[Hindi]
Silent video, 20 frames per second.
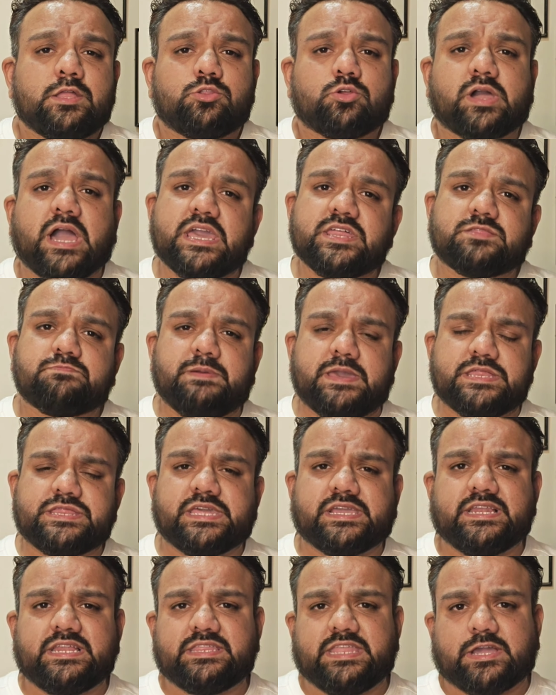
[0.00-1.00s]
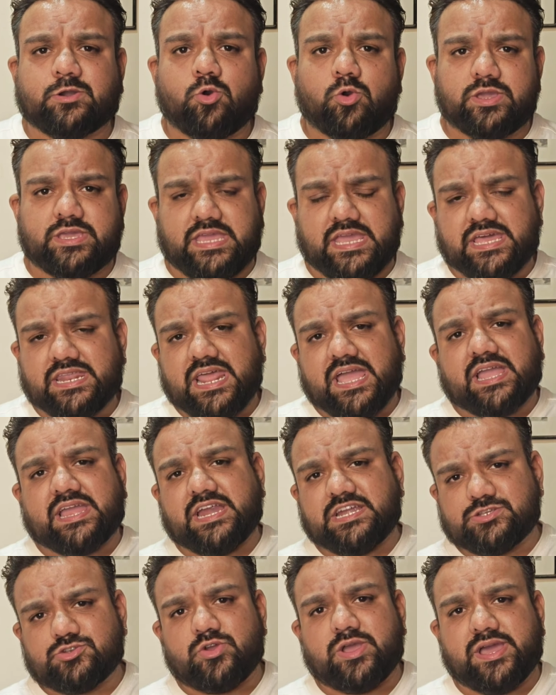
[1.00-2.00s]
तो गाइज बेसिकली देखो ये
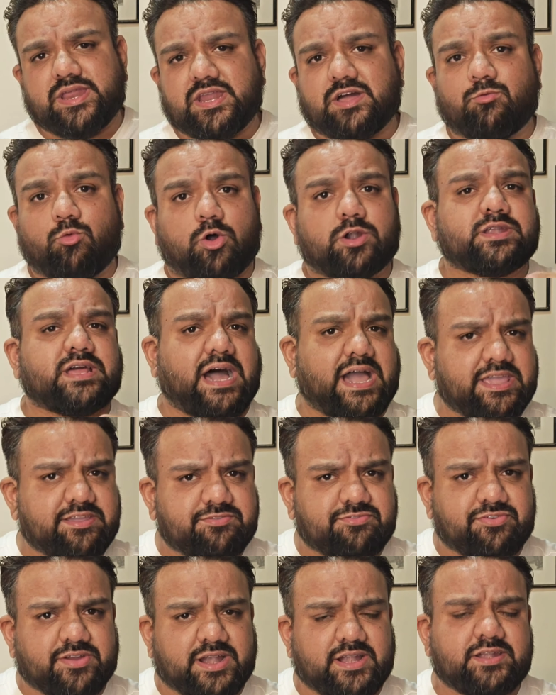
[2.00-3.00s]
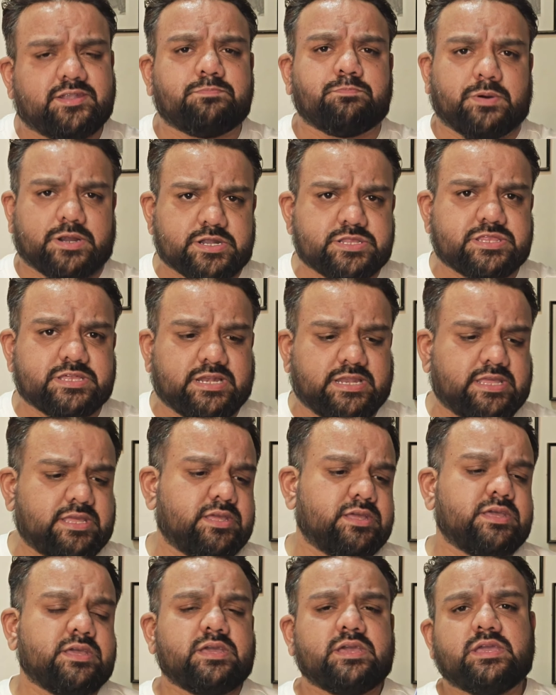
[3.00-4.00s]
रैकेट जो है ना वॉट आई फेल्ट पर्सनली